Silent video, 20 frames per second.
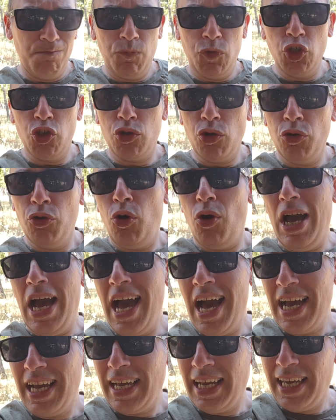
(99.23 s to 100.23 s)
Ci sono
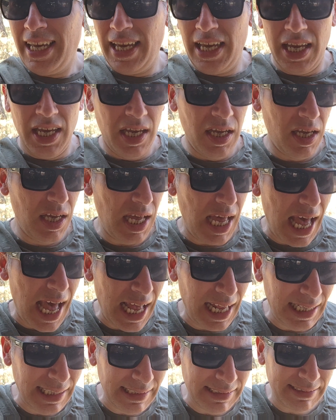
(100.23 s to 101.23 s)
anche
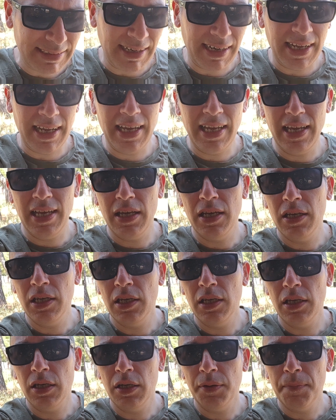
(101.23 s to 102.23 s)
altre
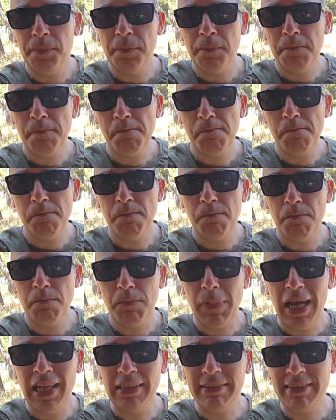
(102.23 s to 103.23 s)
ehm,
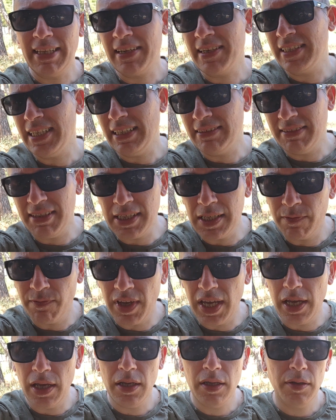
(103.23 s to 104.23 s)

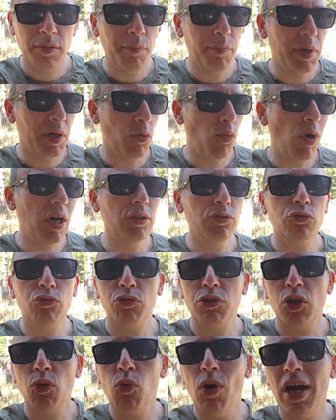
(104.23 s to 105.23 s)
alternative per quanto
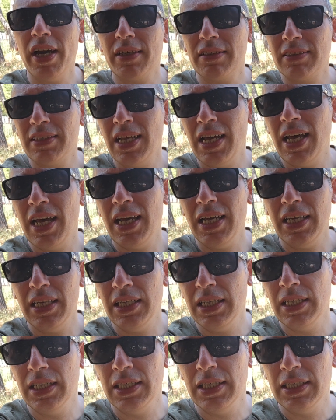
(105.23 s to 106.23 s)
riguarda
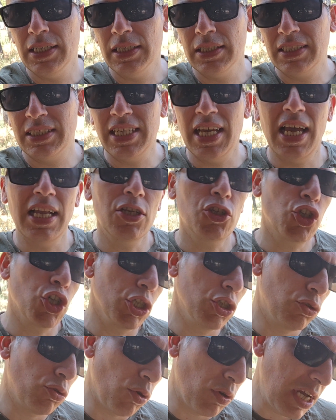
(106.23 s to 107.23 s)
eh, sia il
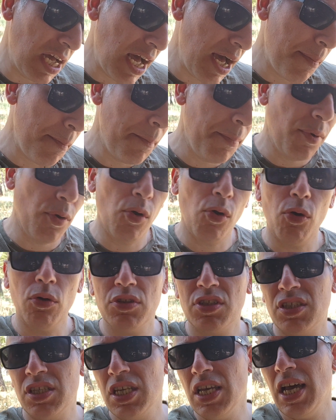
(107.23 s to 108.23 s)
centrocampo
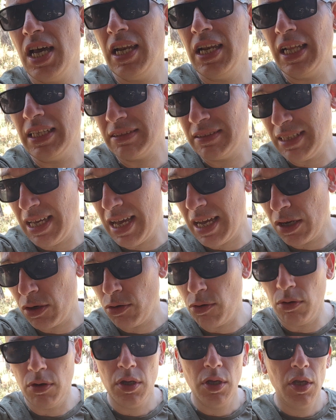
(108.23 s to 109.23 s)
sia
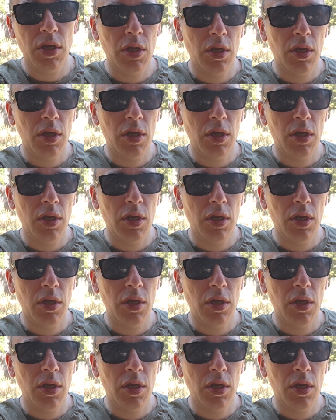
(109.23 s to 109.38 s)
l'attacco